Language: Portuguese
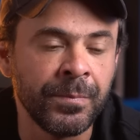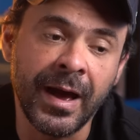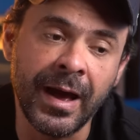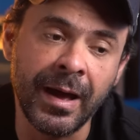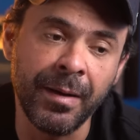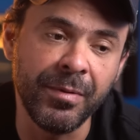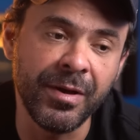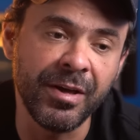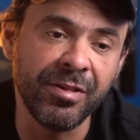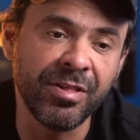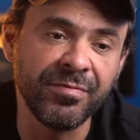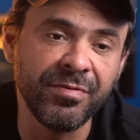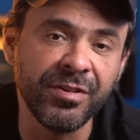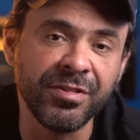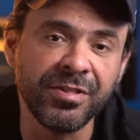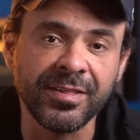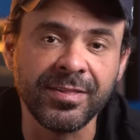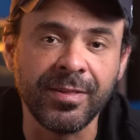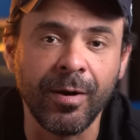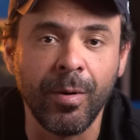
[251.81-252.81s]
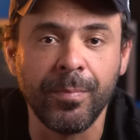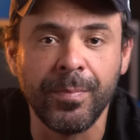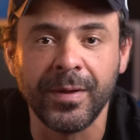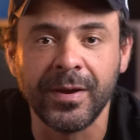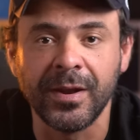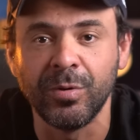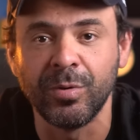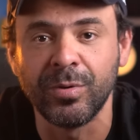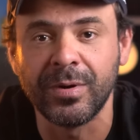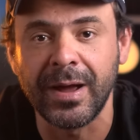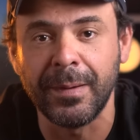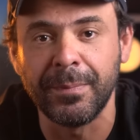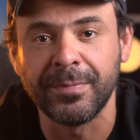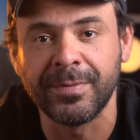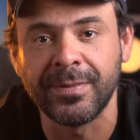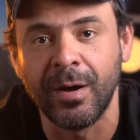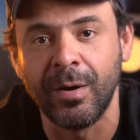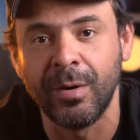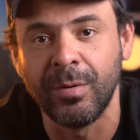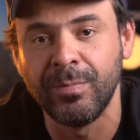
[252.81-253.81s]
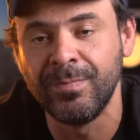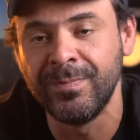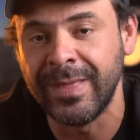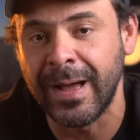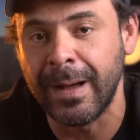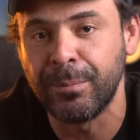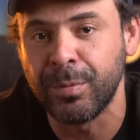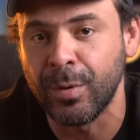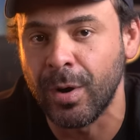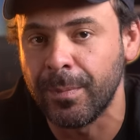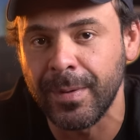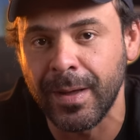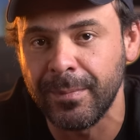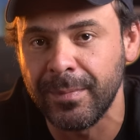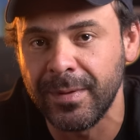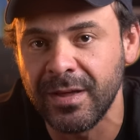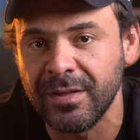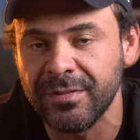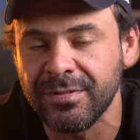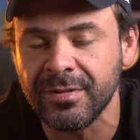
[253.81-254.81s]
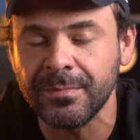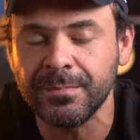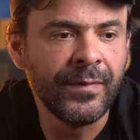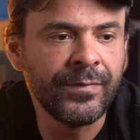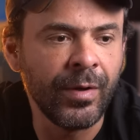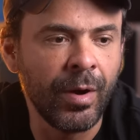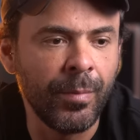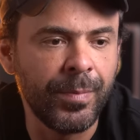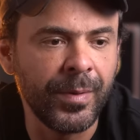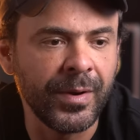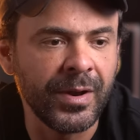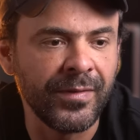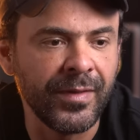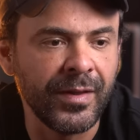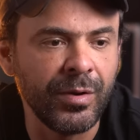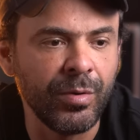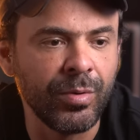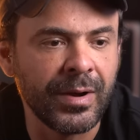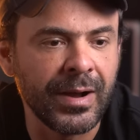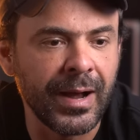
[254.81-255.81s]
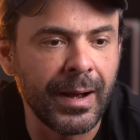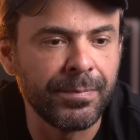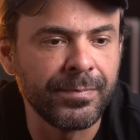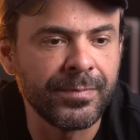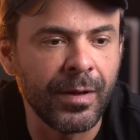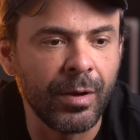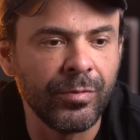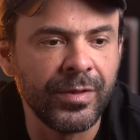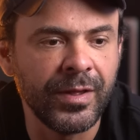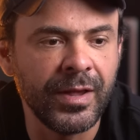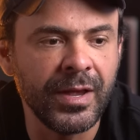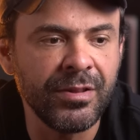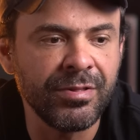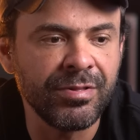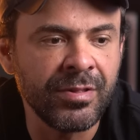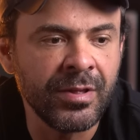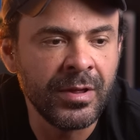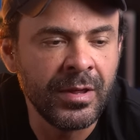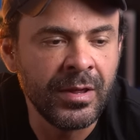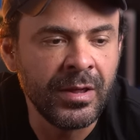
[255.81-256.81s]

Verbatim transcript: A mesa você está operando um capital da própria mesa, está operando ali um capital deles